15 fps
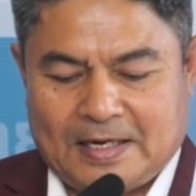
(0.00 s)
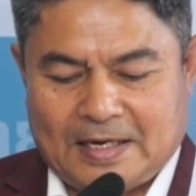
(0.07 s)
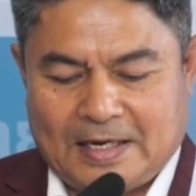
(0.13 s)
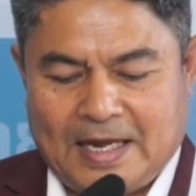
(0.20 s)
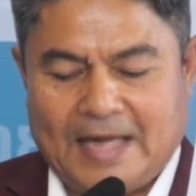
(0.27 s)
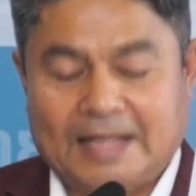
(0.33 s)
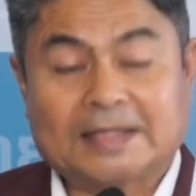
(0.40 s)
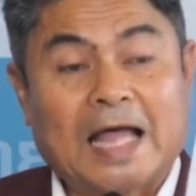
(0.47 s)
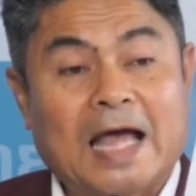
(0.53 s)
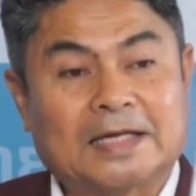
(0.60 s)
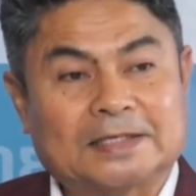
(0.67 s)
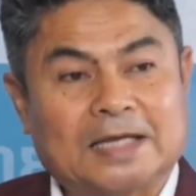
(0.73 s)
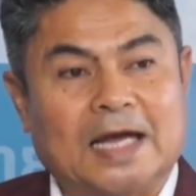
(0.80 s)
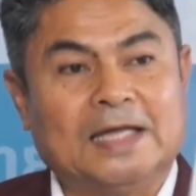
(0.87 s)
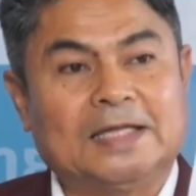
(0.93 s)
และตั้ง
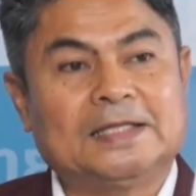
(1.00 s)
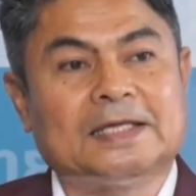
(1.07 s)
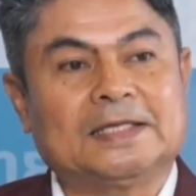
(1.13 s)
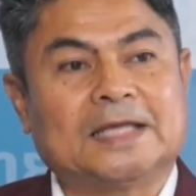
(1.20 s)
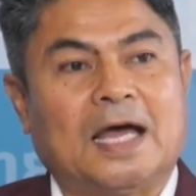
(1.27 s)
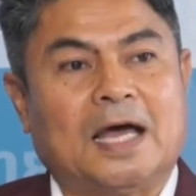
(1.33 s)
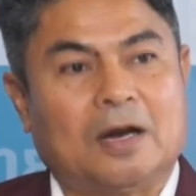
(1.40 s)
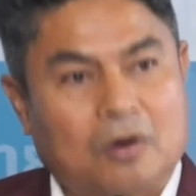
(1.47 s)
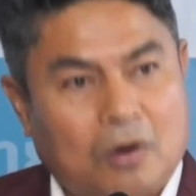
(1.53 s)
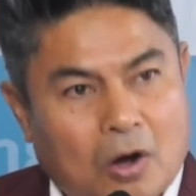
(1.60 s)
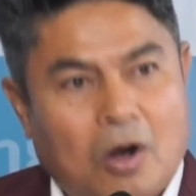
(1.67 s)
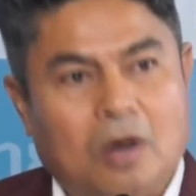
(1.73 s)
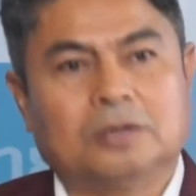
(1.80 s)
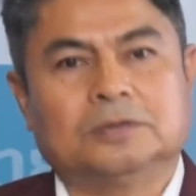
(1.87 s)
ใจที่จะร้อง